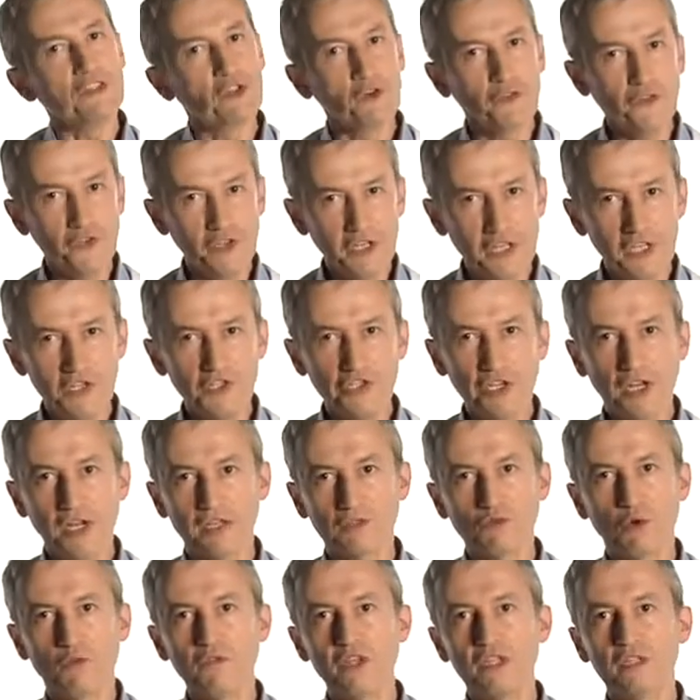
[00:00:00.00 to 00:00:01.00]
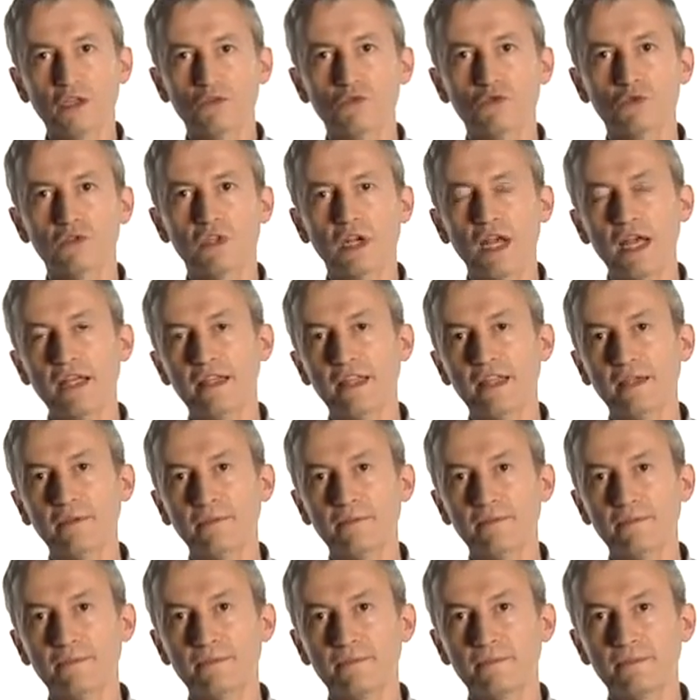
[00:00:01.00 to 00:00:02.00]
quando finisce la sua vita su
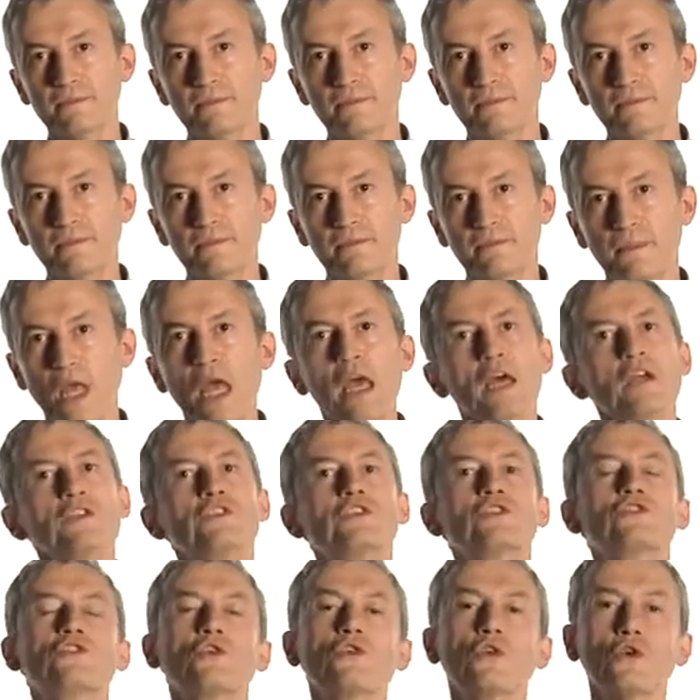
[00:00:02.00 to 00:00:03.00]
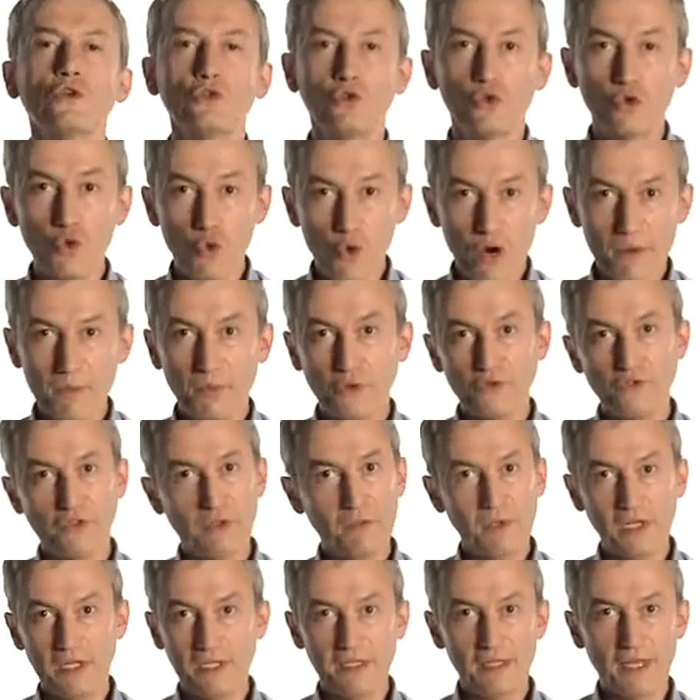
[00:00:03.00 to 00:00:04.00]
strada? Ci sono due
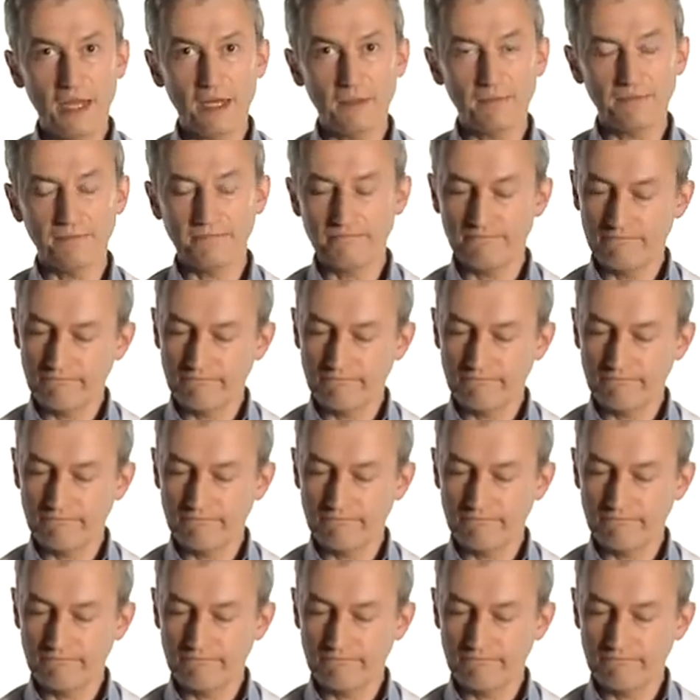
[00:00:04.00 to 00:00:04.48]
possibilità.